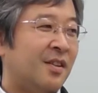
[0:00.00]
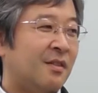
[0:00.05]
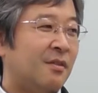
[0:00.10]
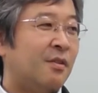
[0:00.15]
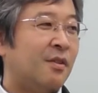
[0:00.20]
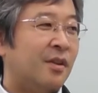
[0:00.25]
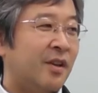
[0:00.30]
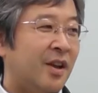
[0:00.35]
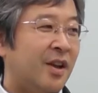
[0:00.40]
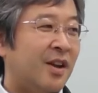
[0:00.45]
こ
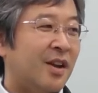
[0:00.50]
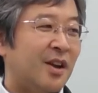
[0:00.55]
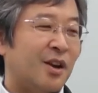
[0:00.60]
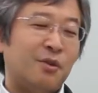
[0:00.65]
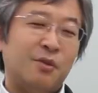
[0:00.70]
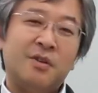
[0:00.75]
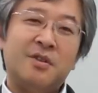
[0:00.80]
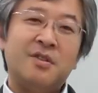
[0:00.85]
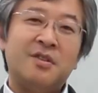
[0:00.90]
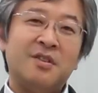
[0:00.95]
れはね、
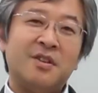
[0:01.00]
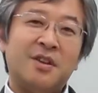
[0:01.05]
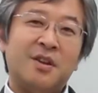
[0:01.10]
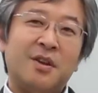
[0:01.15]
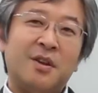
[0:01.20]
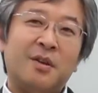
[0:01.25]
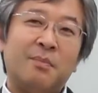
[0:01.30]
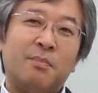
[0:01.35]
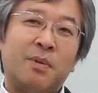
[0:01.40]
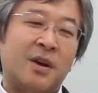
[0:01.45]
一時
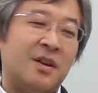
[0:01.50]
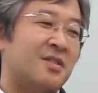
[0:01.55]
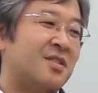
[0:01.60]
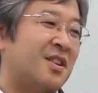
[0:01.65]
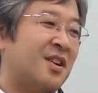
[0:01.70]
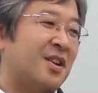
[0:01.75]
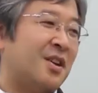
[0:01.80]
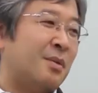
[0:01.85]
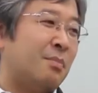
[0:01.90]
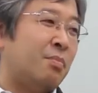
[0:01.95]
期、
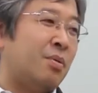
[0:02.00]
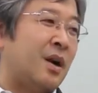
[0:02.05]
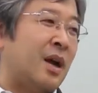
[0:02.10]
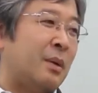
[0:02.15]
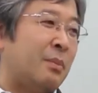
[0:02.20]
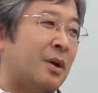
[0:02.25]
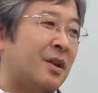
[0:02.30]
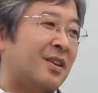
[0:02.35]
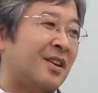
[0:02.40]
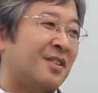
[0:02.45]

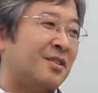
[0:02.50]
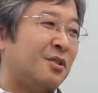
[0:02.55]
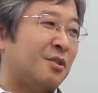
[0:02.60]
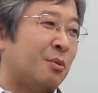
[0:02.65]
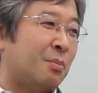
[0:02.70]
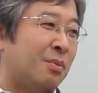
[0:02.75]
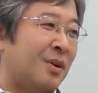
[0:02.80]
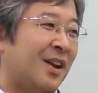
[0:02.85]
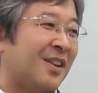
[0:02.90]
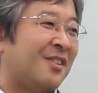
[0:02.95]

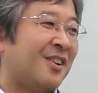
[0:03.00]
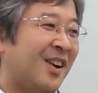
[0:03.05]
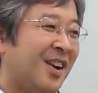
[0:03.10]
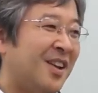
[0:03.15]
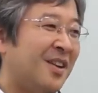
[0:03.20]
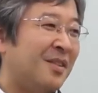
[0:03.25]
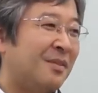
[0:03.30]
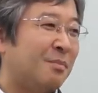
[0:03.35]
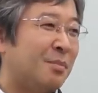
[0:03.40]
パーシャリープライバタイズドプランとかね、